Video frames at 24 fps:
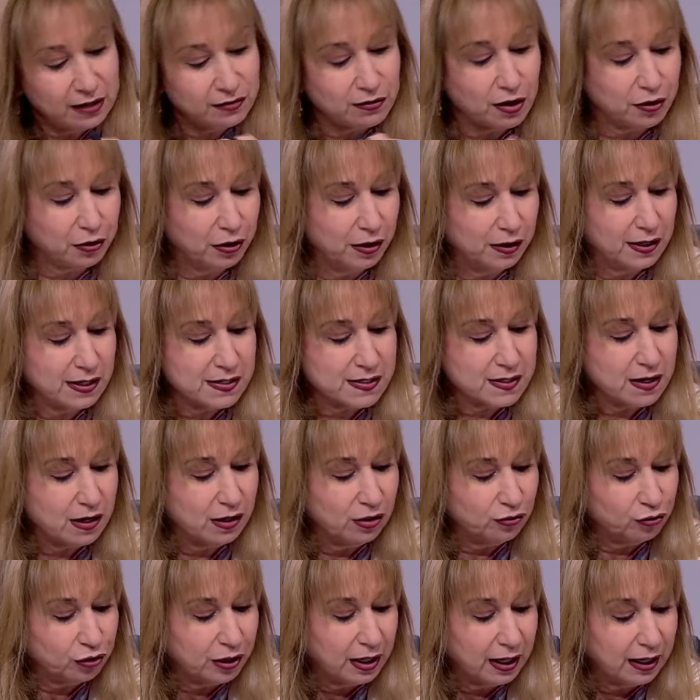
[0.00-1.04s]
هي تقرير الاحصاء
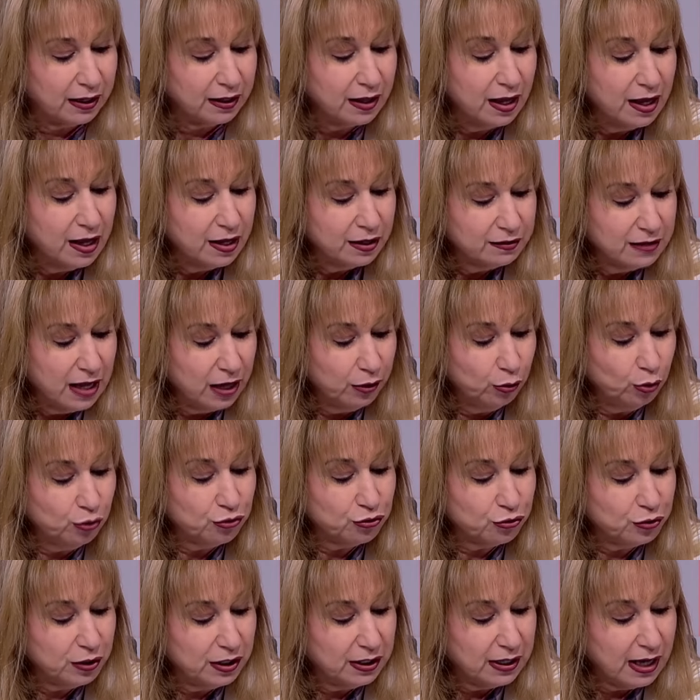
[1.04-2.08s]
الجنائي أه.
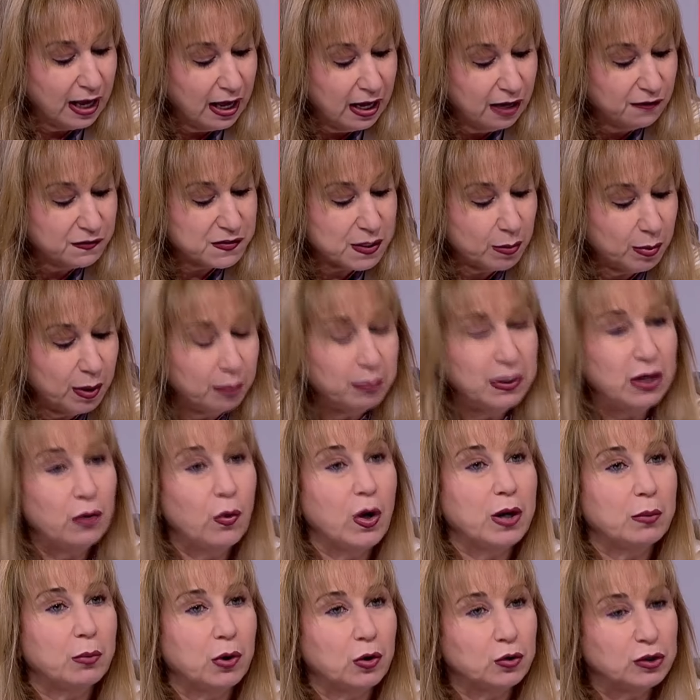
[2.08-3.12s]

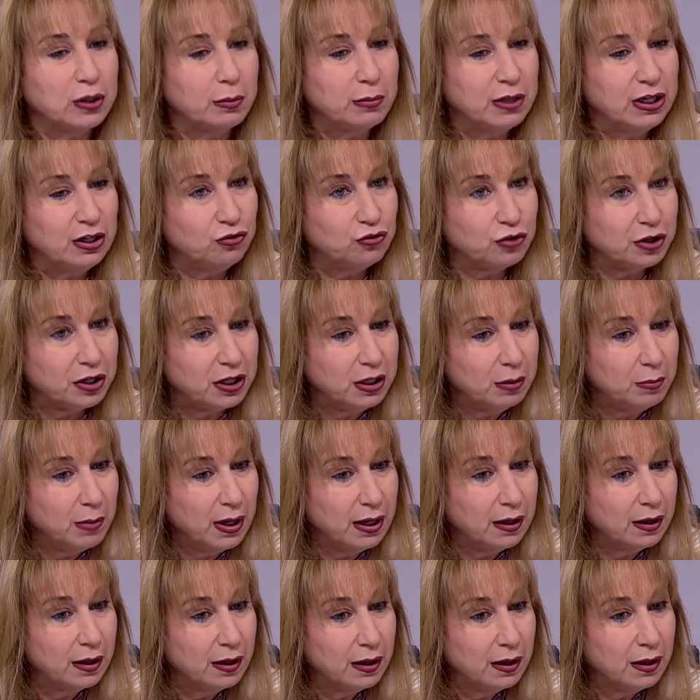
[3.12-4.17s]
22784
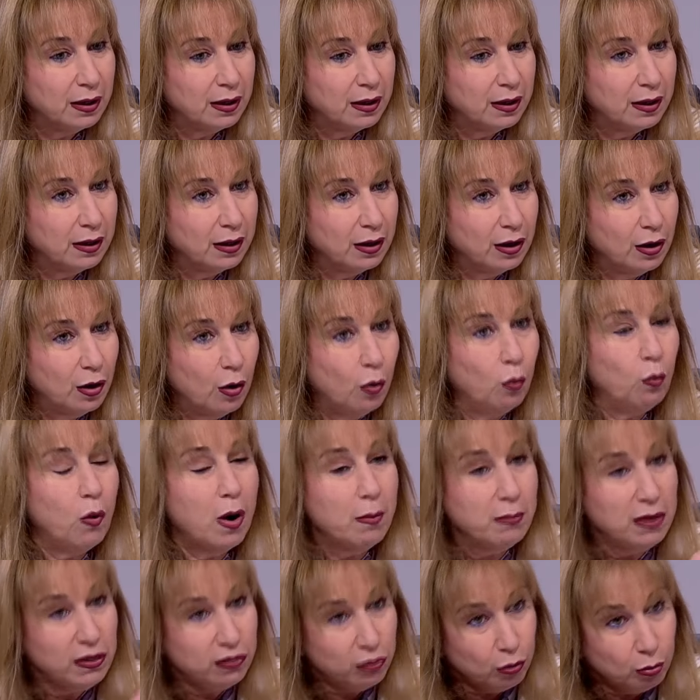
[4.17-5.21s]
جريمه
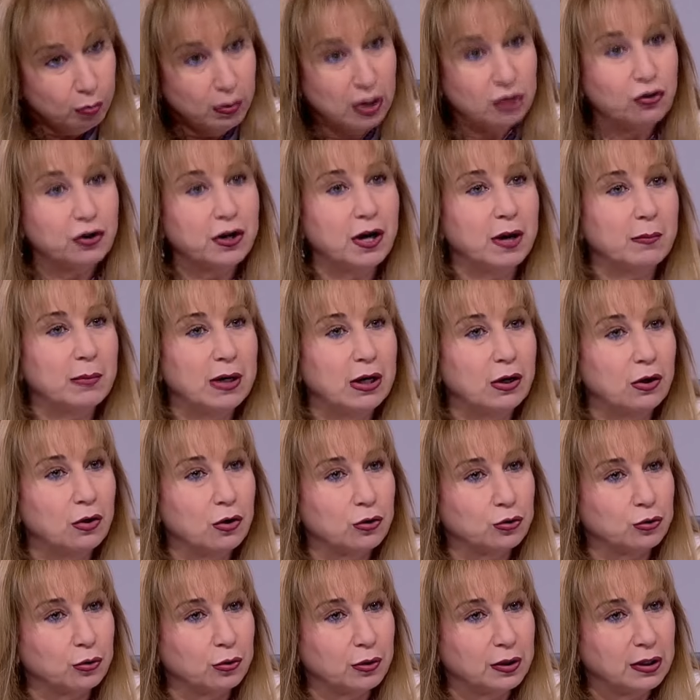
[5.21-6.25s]
ومن ثم الجرائم
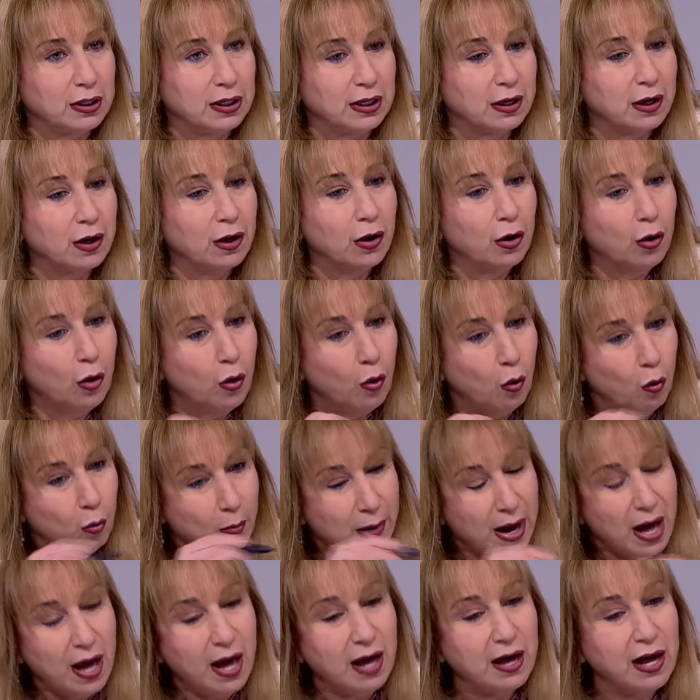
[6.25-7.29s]
الالكترونيه
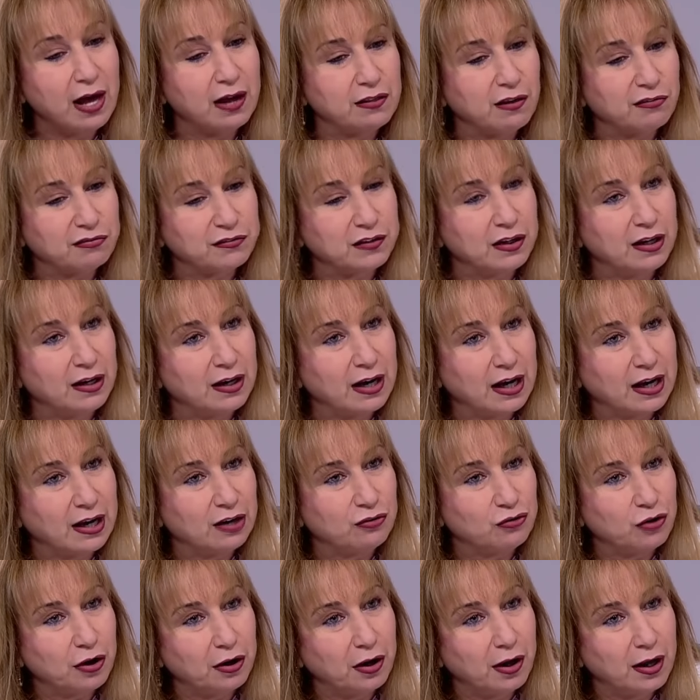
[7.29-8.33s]
وما اضفت لك
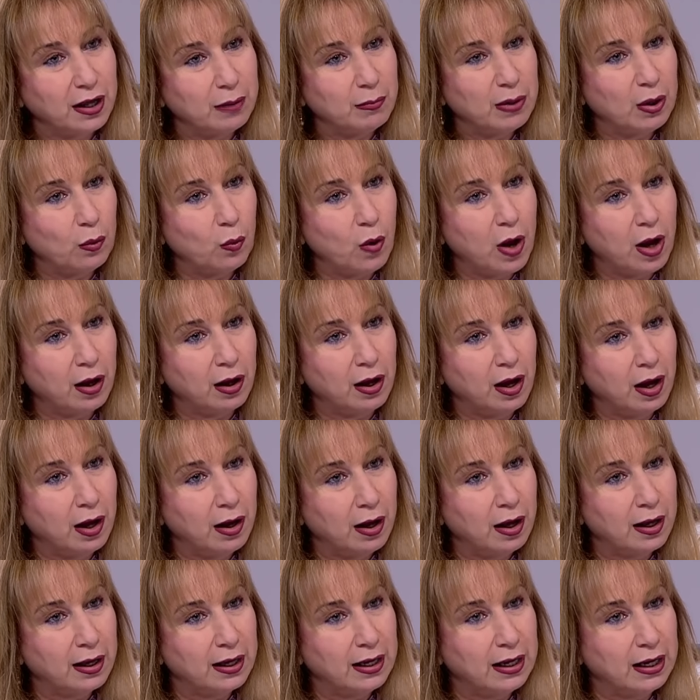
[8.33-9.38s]
الجرائم
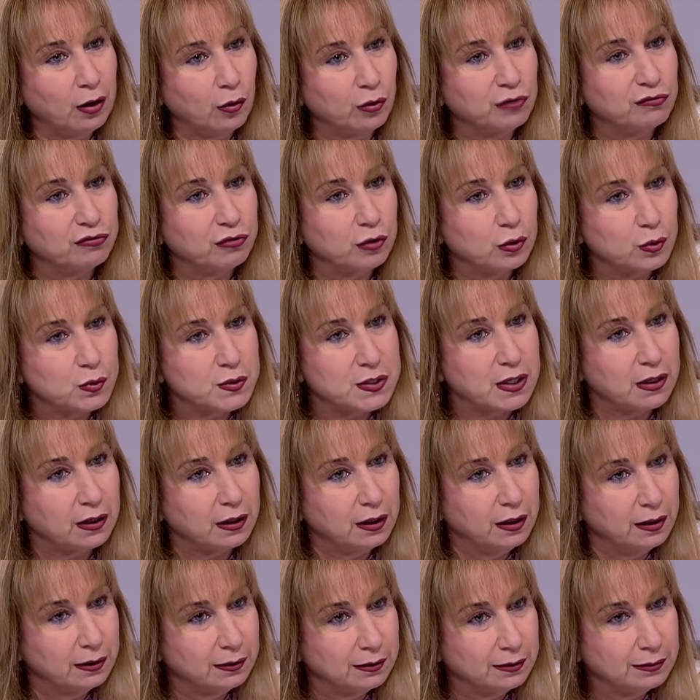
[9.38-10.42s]
الواقعه العنف
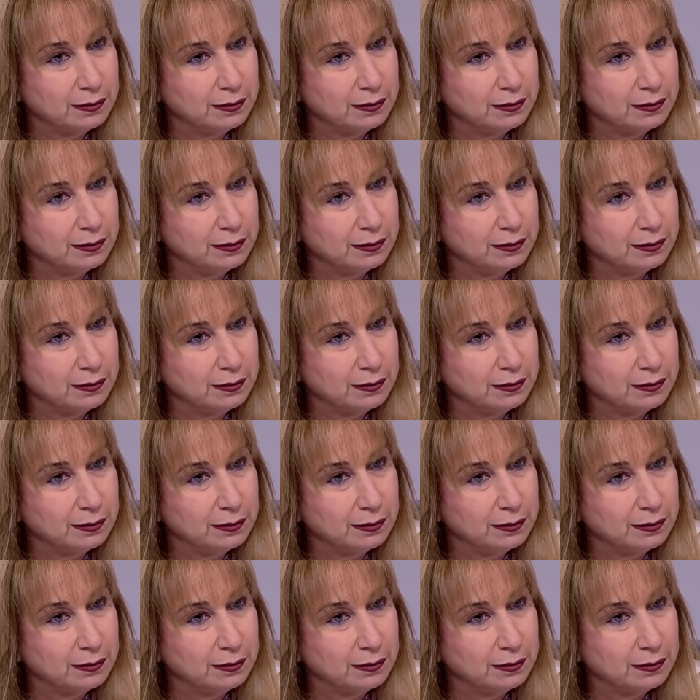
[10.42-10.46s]
الاسري